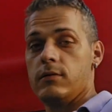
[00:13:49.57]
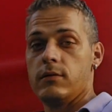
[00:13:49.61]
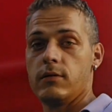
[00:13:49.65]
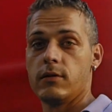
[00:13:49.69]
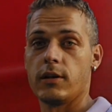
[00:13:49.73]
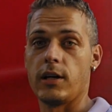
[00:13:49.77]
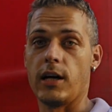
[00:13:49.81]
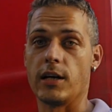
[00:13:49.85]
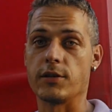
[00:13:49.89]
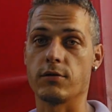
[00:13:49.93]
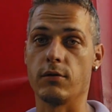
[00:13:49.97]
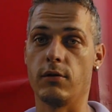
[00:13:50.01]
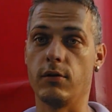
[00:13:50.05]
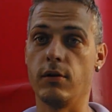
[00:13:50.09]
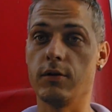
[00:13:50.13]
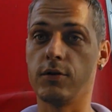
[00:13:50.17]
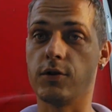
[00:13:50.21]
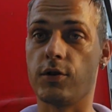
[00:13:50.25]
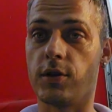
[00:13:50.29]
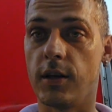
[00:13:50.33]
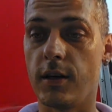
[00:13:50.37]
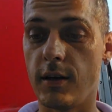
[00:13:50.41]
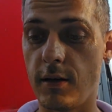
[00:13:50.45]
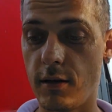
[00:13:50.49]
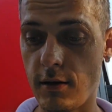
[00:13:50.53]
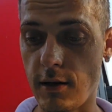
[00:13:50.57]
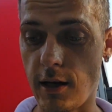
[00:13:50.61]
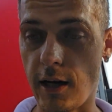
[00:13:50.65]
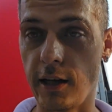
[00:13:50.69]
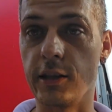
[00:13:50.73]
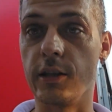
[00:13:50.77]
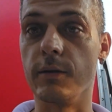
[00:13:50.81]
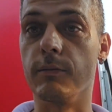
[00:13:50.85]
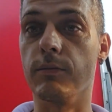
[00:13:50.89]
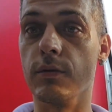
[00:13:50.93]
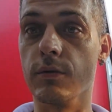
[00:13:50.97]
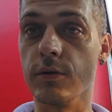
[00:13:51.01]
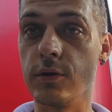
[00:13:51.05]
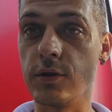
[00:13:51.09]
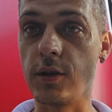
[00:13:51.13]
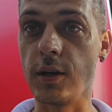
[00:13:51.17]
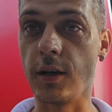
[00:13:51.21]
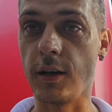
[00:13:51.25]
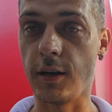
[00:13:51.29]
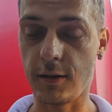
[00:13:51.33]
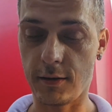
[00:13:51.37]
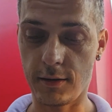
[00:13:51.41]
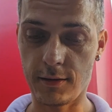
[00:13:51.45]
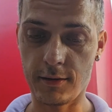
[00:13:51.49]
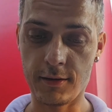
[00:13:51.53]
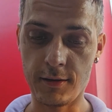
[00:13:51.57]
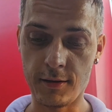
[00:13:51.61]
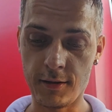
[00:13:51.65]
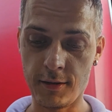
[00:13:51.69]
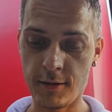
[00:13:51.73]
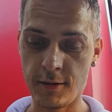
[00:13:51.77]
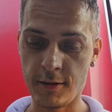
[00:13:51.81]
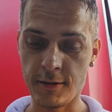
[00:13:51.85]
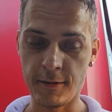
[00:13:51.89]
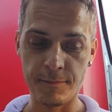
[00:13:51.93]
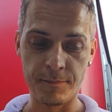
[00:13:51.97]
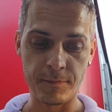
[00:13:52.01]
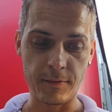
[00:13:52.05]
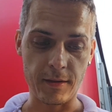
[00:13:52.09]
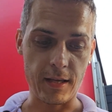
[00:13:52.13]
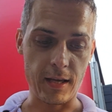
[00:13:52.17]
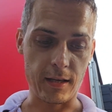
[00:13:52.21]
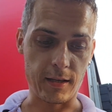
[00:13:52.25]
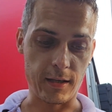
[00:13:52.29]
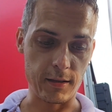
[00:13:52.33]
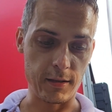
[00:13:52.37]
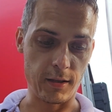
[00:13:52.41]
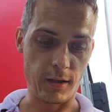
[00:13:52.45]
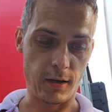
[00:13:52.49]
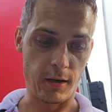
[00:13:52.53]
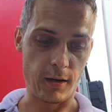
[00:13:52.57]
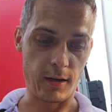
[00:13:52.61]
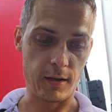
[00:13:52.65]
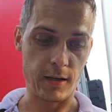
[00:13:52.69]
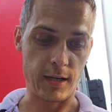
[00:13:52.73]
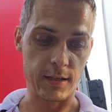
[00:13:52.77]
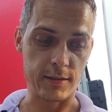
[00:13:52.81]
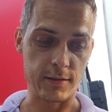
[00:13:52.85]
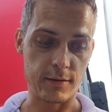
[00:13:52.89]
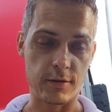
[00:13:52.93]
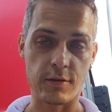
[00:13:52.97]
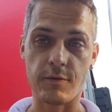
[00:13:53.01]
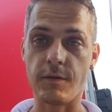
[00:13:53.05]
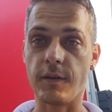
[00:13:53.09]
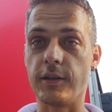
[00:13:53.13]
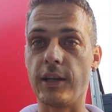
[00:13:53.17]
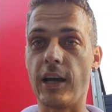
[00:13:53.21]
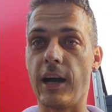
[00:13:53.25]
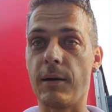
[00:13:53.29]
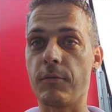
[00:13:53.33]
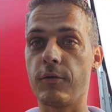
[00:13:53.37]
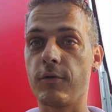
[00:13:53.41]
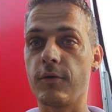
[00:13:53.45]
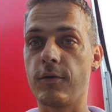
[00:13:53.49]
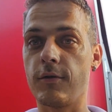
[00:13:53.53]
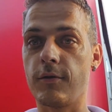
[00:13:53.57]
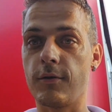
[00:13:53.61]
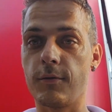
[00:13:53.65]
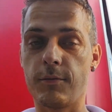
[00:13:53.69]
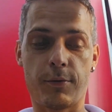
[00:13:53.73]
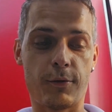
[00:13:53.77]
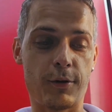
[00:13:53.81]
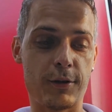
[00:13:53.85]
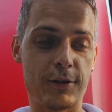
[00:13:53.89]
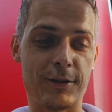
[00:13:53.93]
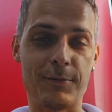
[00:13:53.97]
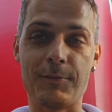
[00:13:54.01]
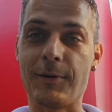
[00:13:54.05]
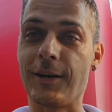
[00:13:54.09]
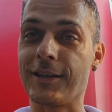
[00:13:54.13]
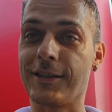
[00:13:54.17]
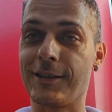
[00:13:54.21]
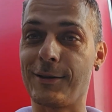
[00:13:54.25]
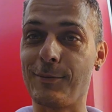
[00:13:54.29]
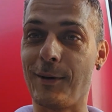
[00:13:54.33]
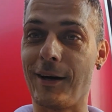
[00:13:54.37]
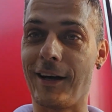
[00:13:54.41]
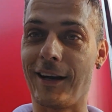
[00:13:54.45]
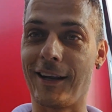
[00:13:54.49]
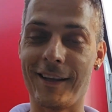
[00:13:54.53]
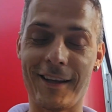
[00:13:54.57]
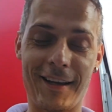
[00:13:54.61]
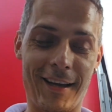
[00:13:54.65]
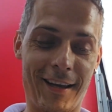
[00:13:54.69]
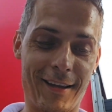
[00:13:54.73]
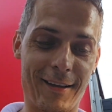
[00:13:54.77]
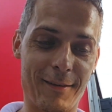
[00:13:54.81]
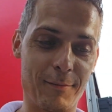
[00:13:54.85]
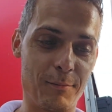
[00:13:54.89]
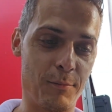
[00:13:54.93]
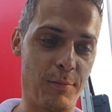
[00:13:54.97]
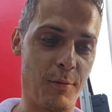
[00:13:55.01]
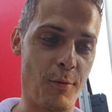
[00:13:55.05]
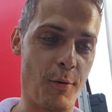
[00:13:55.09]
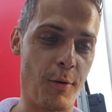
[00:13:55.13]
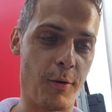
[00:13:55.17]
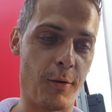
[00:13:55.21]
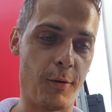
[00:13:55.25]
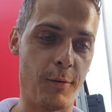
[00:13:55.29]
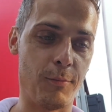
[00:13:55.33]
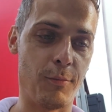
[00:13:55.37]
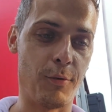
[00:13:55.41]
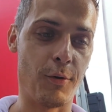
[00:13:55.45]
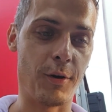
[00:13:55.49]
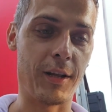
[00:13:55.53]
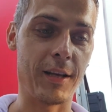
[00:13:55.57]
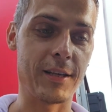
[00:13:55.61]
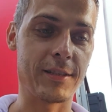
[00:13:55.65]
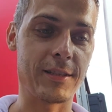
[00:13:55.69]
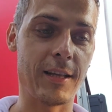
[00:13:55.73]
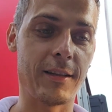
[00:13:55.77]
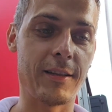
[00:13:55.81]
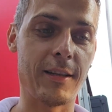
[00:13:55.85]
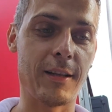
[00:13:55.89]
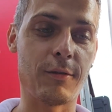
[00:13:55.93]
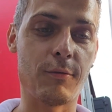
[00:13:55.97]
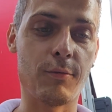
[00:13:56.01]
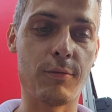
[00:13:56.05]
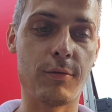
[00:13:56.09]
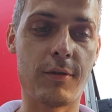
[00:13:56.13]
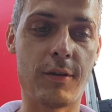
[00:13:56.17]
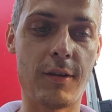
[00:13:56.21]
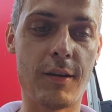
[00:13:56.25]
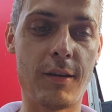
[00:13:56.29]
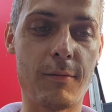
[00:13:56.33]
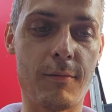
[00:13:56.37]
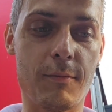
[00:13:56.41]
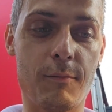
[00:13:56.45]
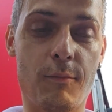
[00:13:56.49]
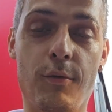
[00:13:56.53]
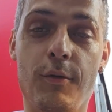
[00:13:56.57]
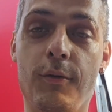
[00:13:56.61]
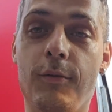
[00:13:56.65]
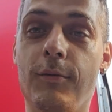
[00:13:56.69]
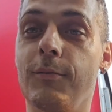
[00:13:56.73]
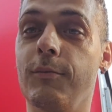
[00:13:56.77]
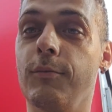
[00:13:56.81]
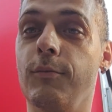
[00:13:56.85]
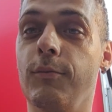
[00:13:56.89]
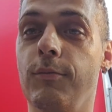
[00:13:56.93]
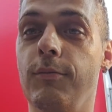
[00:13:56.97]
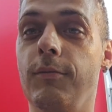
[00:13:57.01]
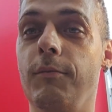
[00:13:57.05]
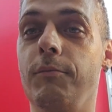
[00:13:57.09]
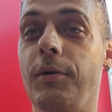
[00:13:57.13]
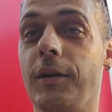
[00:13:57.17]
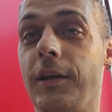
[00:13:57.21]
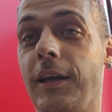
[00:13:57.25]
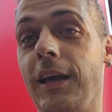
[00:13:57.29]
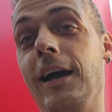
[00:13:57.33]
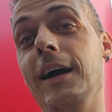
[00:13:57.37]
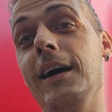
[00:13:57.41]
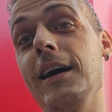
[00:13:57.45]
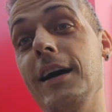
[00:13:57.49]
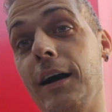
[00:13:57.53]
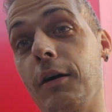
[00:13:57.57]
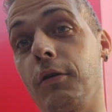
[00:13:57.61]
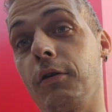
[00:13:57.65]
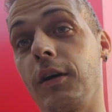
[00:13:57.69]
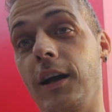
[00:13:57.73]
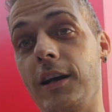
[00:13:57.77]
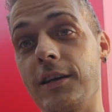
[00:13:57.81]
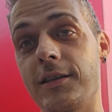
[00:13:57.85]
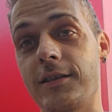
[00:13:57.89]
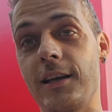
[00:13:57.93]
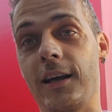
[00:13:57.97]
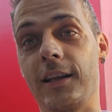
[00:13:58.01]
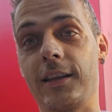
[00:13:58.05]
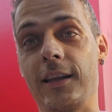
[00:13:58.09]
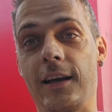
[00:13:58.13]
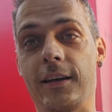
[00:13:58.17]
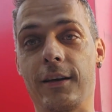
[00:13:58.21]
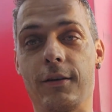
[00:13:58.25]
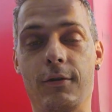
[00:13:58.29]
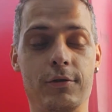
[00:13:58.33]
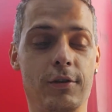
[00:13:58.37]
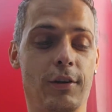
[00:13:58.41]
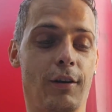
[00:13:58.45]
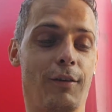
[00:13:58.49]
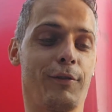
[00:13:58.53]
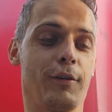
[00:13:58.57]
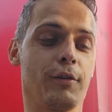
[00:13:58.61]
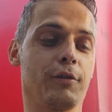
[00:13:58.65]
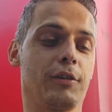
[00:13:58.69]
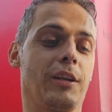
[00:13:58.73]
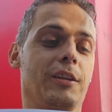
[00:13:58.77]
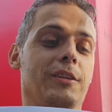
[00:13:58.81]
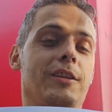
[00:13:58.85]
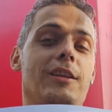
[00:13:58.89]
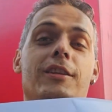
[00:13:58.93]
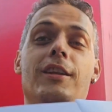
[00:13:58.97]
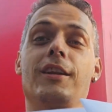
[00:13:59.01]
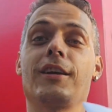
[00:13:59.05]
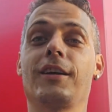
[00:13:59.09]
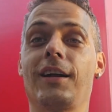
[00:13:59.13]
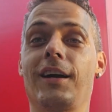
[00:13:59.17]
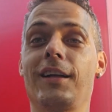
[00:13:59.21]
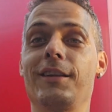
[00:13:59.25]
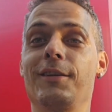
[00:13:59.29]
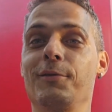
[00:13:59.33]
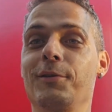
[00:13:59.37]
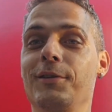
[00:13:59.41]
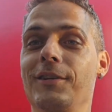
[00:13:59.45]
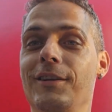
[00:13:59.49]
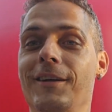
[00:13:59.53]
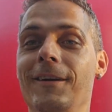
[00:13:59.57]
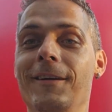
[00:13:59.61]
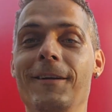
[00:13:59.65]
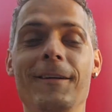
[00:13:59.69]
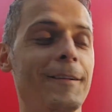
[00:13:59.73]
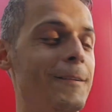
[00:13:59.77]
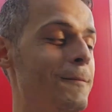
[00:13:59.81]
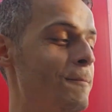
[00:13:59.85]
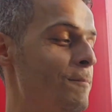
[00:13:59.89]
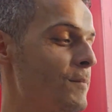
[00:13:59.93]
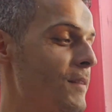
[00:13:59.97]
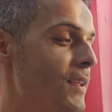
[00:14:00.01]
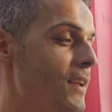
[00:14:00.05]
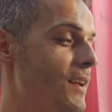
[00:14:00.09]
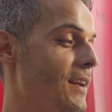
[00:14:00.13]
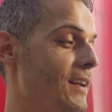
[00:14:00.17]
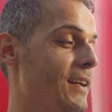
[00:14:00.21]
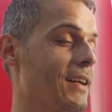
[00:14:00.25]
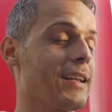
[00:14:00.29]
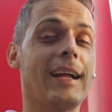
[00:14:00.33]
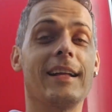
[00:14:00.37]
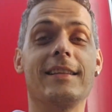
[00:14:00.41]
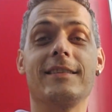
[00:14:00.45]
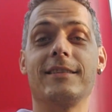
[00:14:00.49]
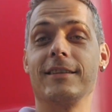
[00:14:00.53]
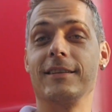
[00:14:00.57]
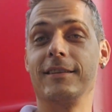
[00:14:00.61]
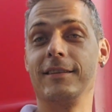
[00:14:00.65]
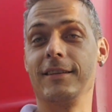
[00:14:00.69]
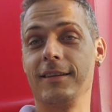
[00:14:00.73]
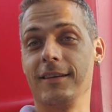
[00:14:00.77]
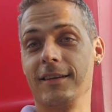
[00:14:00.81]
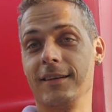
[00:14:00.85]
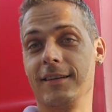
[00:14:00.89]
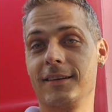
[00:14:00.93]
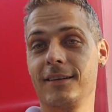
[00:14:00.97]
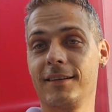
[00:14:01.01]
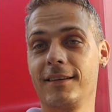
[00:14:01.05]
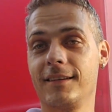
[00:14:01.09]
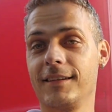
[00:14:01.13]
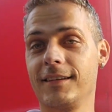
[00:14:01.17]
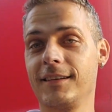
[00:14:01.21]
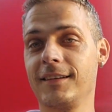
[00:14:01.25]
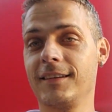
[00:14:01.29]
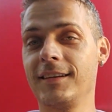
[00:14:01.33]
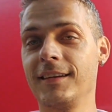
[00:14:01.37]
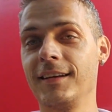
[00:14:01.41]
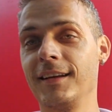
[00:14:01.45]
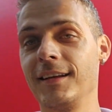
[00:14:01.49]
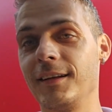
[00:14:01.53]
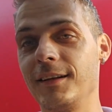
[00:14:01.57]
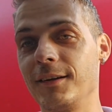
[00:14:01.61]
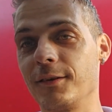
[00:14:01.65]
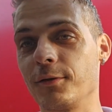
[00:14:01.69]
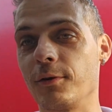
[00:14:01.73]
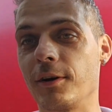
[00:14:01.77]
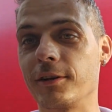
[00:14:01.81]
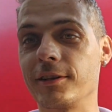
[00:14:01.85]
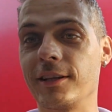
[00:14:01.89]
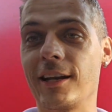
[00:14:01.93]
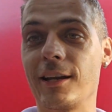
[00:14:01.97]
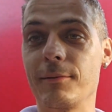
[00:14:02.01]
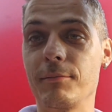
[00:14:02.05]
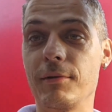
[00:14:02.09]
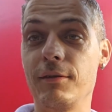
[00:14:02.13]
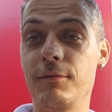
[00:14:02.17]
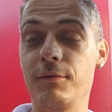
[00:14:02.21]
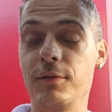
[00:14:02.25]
il gasolio c'è AD blu c'è e che dire ragazzi ci vediamo prossima settimana dai Buono, buona estate a tutti bu perché è ancora estate, anche oggi hanno fatto 33 gradi, quindi grazie di guardare i miei